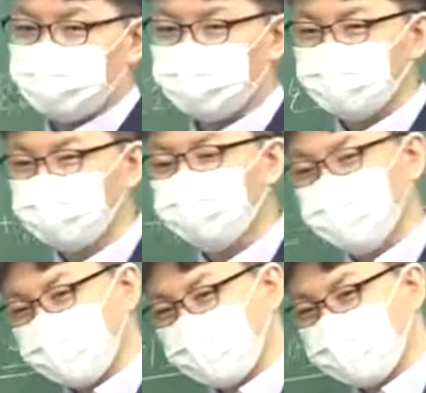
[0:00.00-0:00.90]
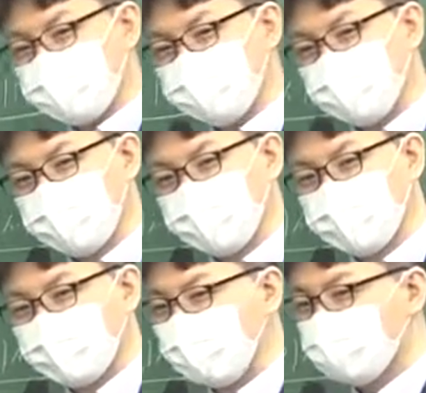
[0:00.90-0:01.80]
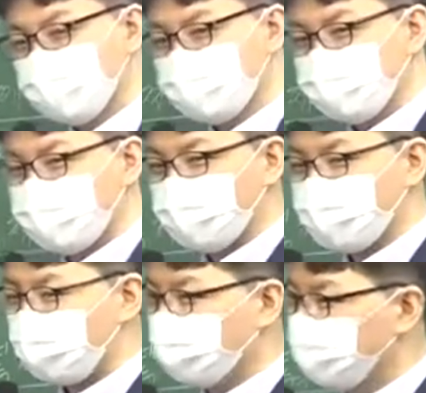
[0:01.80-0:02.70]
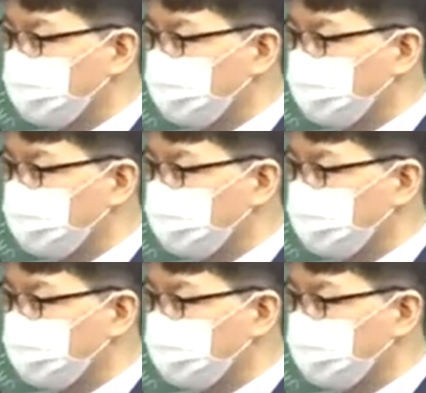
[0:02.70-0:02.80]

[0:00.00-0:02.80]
보통 근데 수입 안 나겠죠, 그게. 되게 싸거든요. 예를 들어